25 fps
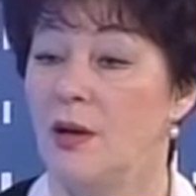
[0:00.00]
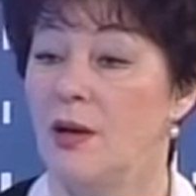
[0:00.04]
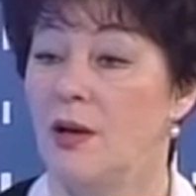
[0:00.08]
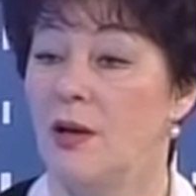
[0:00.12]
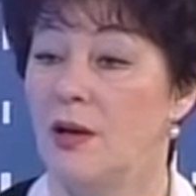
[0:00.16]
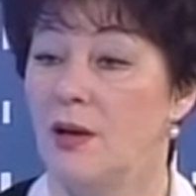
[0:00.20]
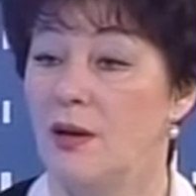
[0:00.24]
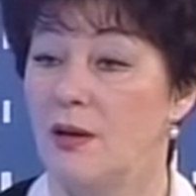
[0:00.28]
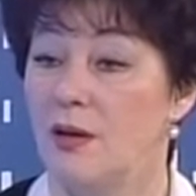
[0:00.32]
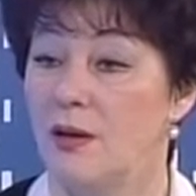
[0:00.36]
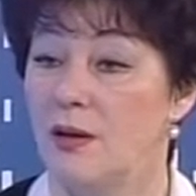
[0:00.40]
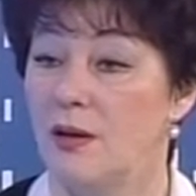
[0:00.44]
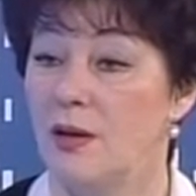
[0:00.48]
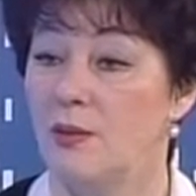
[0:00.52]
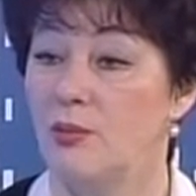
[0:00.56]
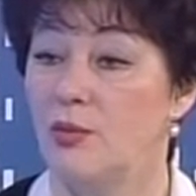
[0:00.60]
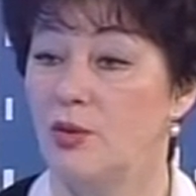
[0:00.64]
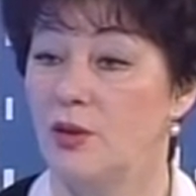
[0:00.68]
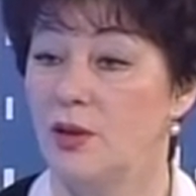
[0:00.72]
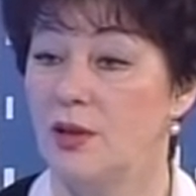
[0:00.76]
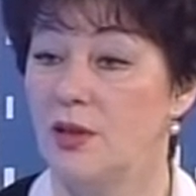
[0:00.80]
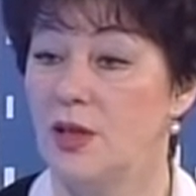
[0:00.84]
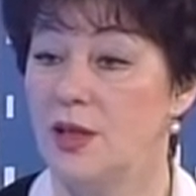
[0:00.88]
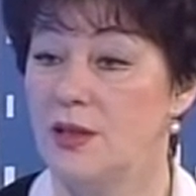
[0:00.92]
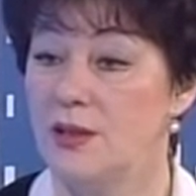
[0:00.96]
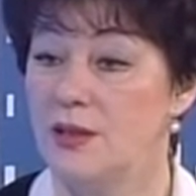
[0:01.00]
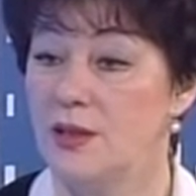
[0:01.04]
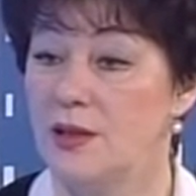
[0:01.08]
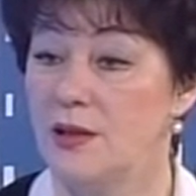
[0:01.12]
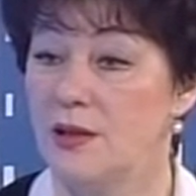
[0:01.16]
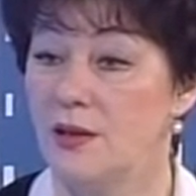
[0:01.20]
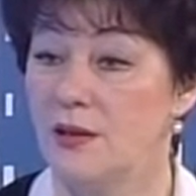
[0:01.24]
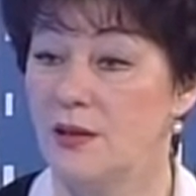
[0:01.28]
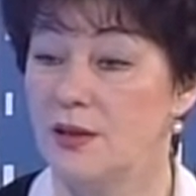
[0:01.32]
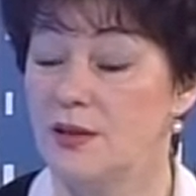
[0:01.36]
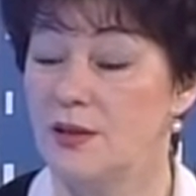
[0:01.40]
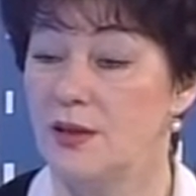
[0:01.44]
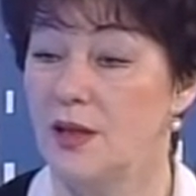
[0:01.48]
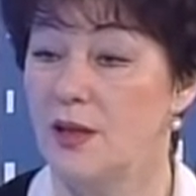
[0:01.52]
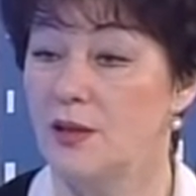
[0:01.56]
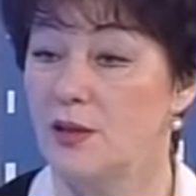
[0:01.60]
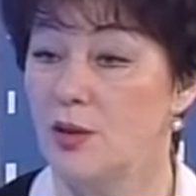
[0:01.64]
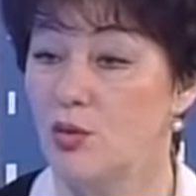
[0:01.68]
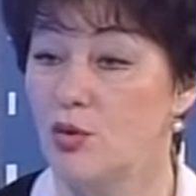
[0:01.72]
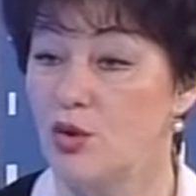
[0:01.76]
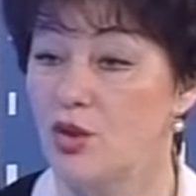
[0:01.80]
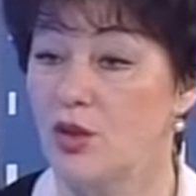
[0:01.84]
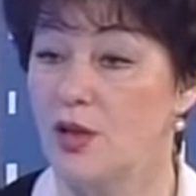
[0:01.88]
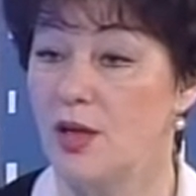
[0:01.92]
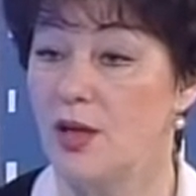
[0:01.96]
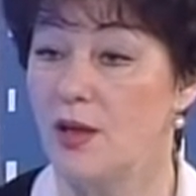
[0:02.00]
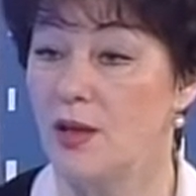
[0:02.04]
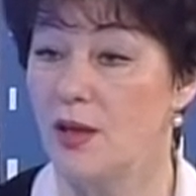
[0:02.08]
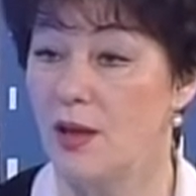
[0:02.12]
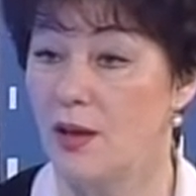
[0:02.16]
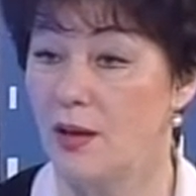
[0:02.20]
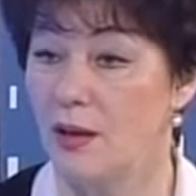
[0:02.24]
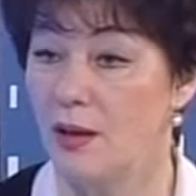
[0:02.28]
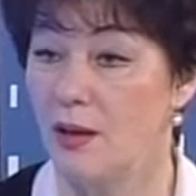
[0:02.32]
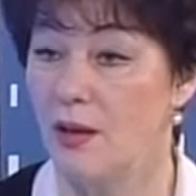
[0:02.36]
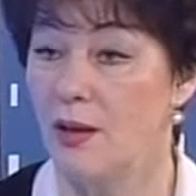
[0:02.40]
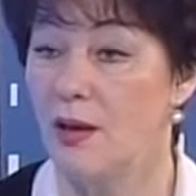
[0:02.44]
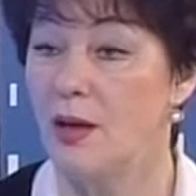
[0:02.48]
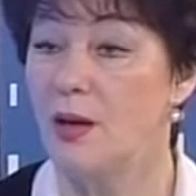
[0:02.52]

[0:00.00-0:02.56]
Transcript: а, работодателя за нарушение